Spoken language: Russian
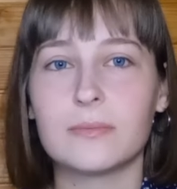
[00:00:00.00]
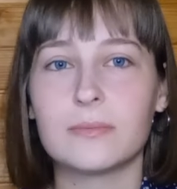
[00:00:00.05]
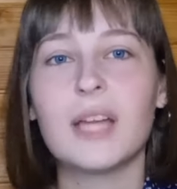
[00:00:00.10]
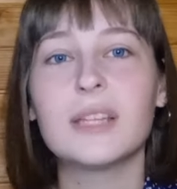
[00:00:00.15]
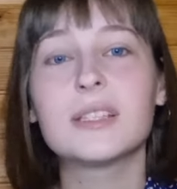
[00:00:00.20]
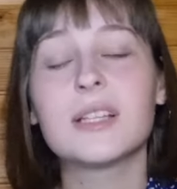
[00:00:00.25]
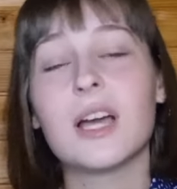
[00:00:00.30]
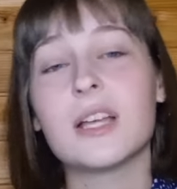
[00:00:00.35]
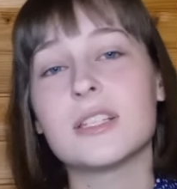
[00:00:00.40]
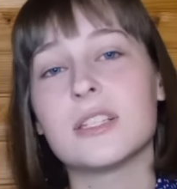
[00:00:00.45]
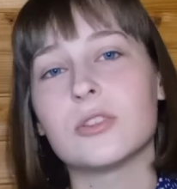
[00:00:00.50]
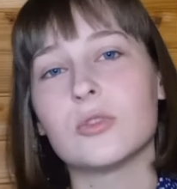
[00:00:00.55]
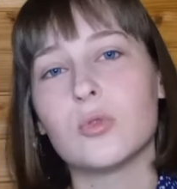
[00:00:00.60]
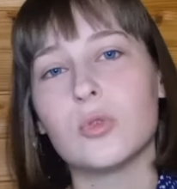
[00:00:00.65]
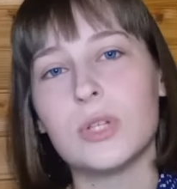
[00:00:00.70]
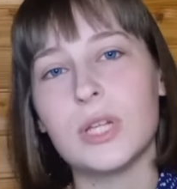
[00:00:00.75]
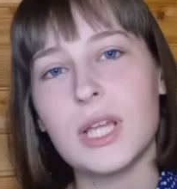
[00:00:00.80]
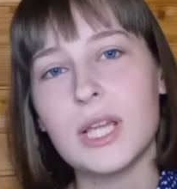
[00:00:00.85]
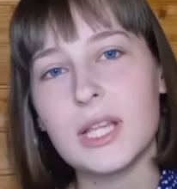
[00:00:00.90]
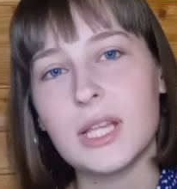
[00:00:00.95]
Отказ от
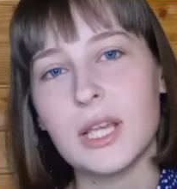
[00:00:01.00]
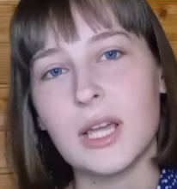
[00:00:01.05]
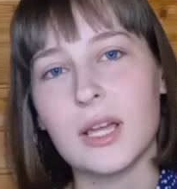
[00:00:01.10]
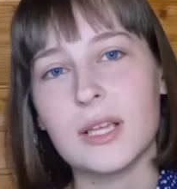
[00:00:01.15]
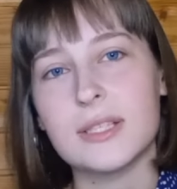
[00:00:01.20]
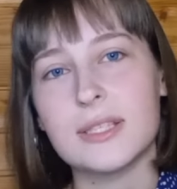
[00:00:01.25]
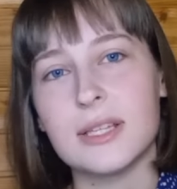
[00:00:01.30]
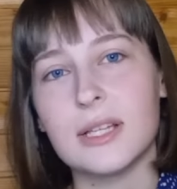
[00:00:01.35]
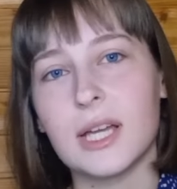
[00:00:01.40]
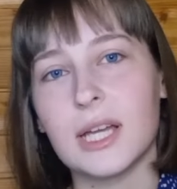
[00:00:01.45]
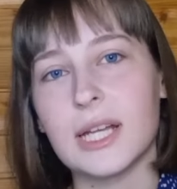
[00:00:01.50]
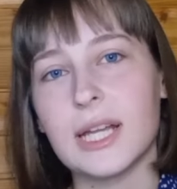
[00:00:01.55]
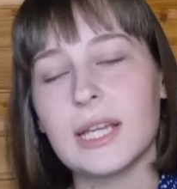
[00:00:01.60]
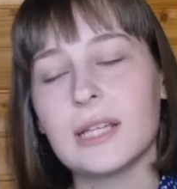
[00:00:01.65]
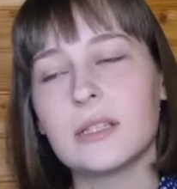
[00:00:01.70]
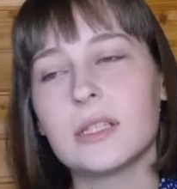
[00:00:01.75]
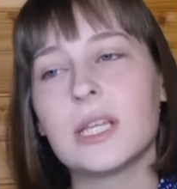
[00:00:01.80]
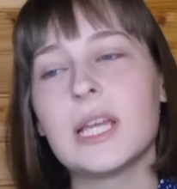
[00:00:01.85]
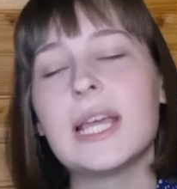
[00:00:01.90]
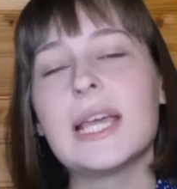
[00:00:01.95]
курения
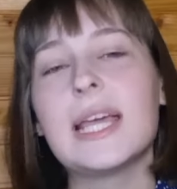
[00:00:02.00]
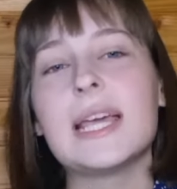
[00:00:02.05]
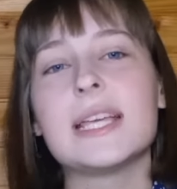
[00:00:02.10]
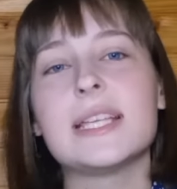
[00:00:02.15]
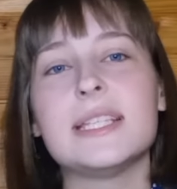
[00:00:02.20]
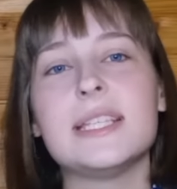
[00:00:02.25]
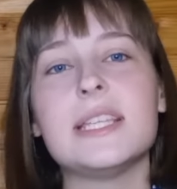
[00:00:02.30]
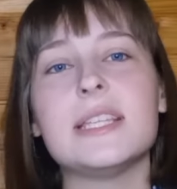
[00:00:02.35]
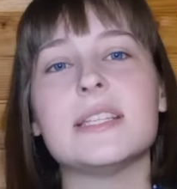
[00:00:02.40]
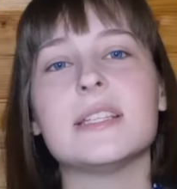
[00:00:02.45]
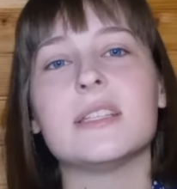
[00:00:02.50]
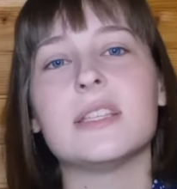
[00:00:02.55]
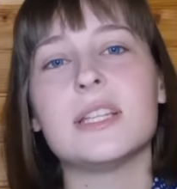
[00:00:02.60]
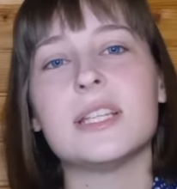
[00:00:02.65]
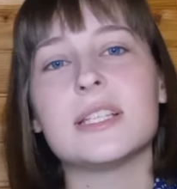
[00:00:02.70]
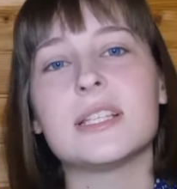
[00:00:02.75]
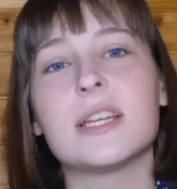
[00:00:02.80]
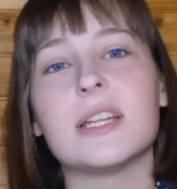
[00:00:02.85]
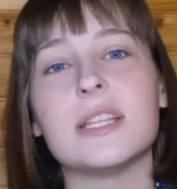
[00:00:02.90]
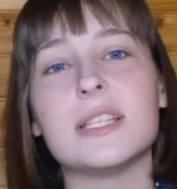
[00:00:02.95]
сигарет снизит
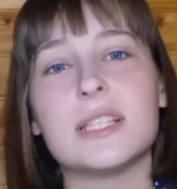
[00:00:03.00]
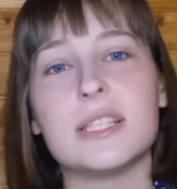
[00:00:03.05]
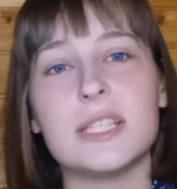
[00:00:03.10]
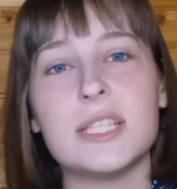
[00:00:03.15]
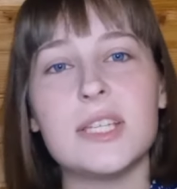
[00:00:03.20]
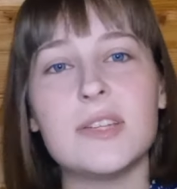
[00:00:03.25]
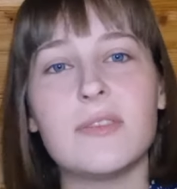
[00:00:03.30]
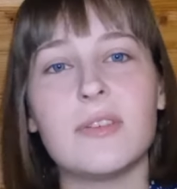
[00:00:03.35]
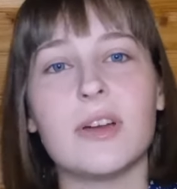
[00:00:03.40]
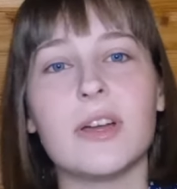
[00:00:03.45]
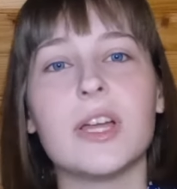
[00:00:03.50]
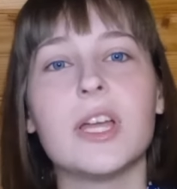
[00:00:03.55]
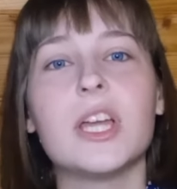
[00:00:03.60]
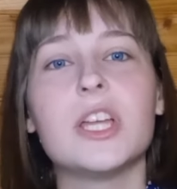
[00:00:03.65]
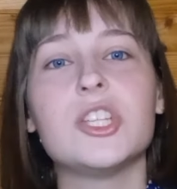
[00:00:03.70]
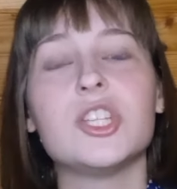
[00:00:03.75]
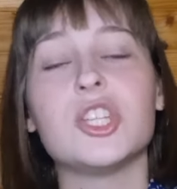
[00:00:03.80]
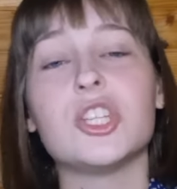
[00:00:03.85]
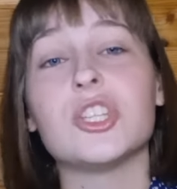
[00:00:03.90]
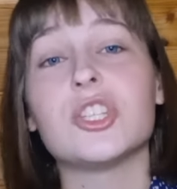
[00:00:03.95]
риск рецидива
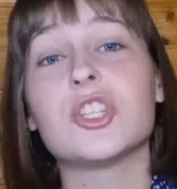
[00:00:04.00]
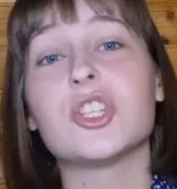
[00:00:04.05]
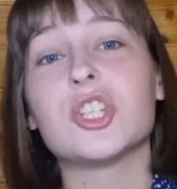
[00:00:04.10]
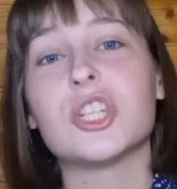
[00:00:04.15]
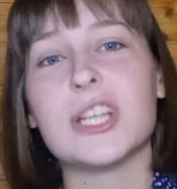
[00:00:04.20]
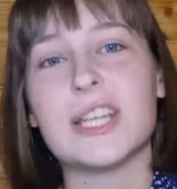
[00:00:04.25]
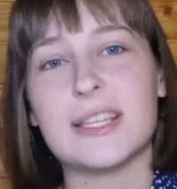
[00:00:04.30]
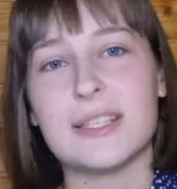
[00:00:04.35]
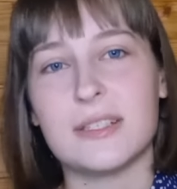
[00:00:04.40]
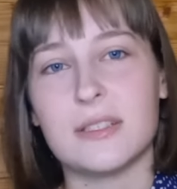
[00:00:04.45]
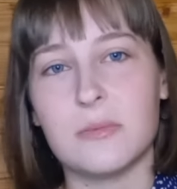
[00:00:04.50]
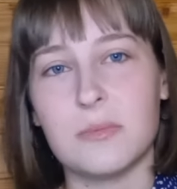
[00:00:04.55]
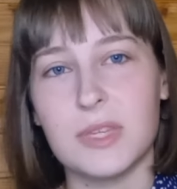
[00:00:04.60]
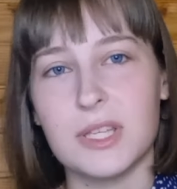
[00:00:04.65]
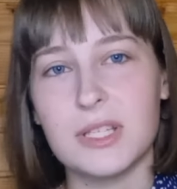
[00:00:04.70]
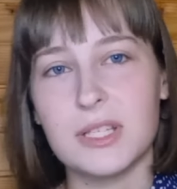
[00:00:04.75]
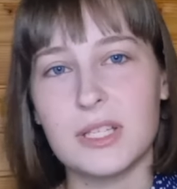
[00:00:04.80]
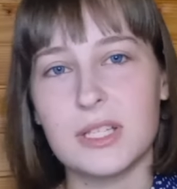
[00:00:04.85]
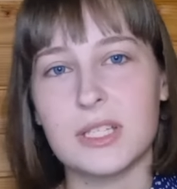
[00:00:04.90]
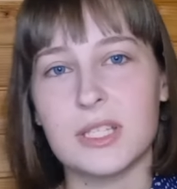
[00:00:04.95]
через 6
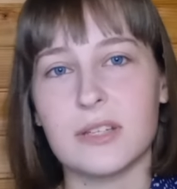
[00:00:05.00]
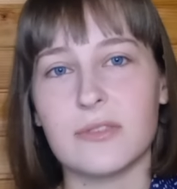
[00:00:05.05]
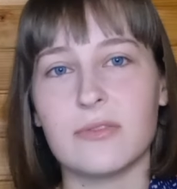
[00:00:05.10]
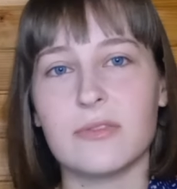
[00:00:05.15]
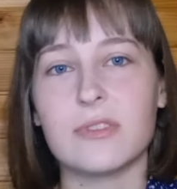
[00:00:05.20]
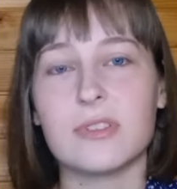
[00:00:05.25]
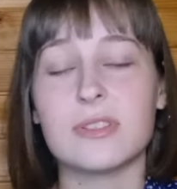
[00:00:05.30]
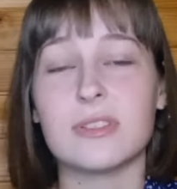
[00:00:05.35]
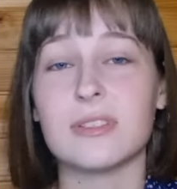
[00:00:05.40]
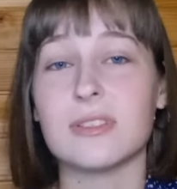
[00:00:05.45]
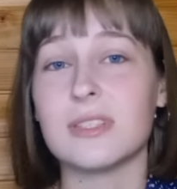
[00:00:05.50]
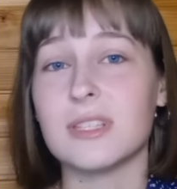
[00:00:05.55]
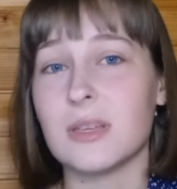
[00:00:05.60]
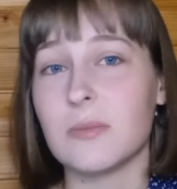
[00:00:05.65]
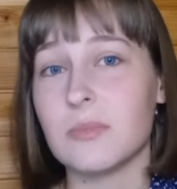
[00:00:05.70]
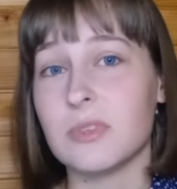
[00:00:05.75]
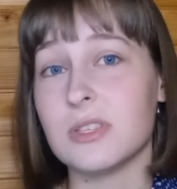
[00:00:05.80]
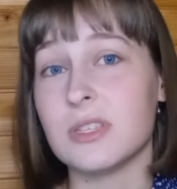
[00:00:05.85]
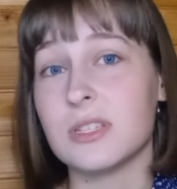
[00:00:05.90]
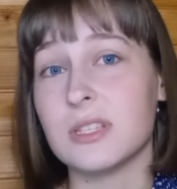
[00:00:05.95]
месяцев с
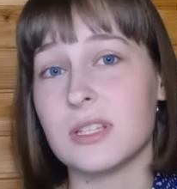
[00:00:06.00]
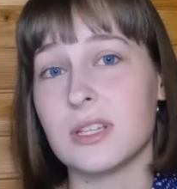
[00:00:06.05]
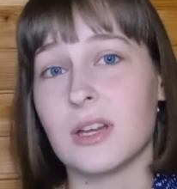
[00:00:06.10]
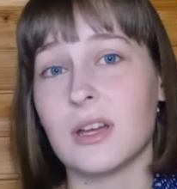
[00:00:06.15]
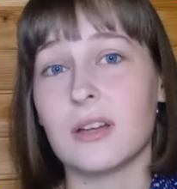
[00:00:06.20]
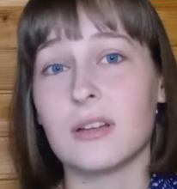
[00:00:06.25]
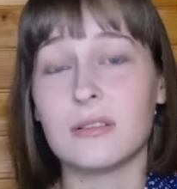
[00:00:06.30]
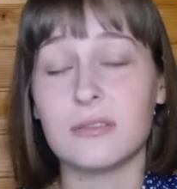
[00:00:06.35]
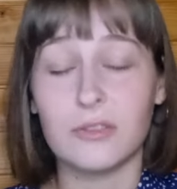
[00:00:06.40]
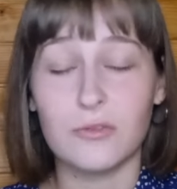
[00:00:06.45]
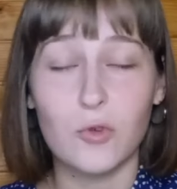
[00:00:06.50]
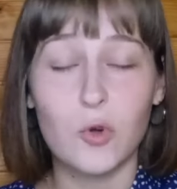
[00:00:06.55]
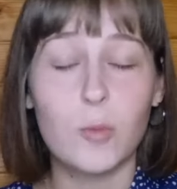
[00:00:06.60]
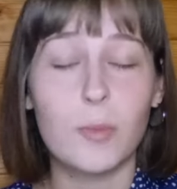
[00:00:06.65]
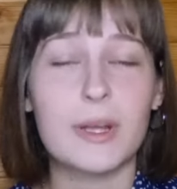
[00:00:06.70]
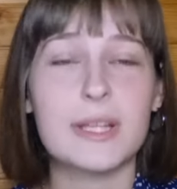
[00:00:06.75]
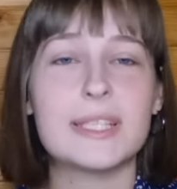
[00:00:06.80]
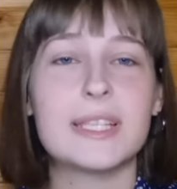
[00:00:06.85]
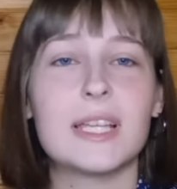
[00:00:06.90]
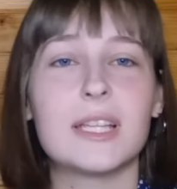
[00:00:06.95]
72%
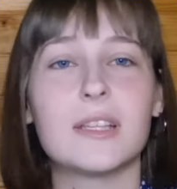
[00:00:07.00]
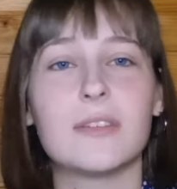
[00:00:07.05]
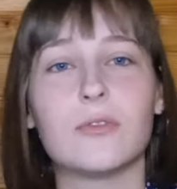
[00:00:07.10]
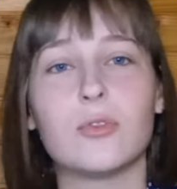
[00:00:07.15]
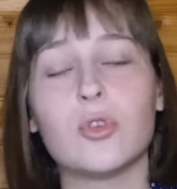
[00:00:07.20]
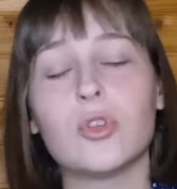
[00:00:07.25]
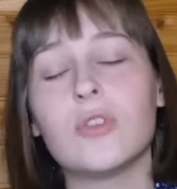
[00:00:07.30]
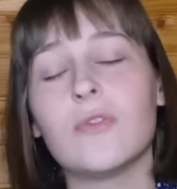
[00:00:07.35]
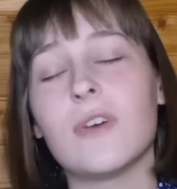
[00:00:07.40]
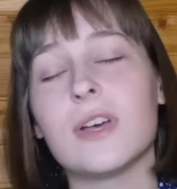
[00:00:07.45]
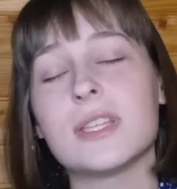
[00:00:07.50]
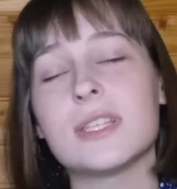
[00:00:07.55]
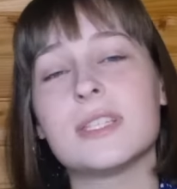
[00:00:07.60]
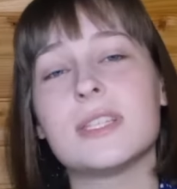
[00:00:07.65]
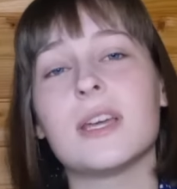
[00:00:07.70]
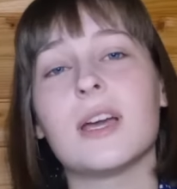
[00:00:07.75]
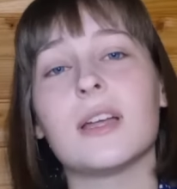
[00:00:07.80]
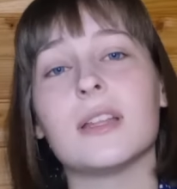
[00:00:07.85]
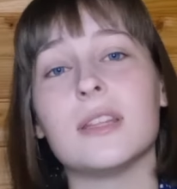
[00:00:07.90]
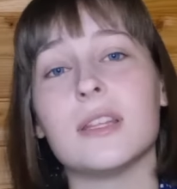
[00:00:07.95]
до
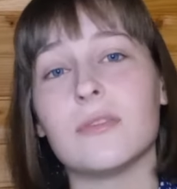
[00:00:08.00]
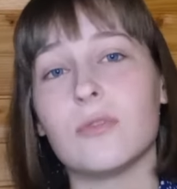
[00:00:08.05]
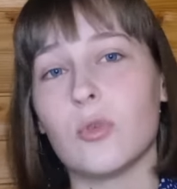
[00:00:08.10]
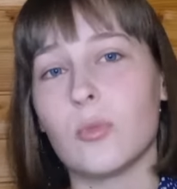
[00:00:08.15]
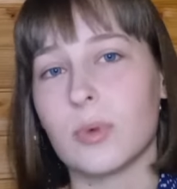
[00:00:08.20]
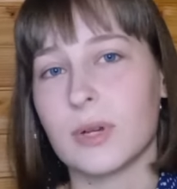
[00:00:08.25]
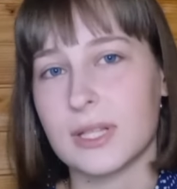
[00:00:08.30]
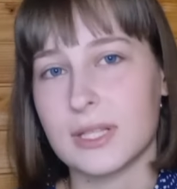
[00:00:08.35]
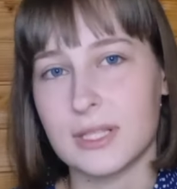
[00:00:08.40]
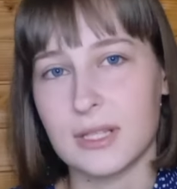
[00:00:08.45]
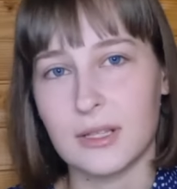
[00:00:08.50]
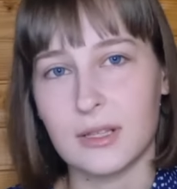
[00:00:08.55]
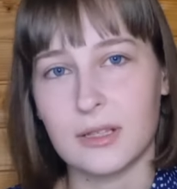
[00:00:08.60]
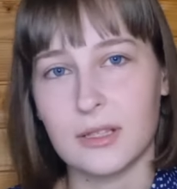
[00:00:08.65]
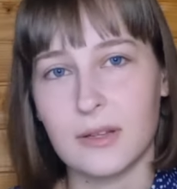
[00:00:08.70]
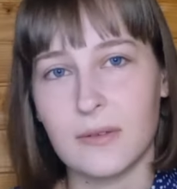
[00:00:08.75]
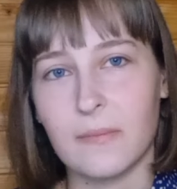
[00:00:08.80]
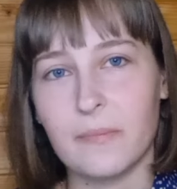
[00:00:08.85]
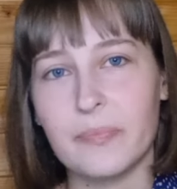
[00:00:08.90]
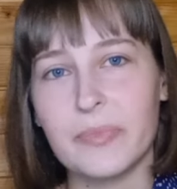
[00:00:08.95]

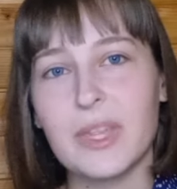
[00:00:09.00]
21%.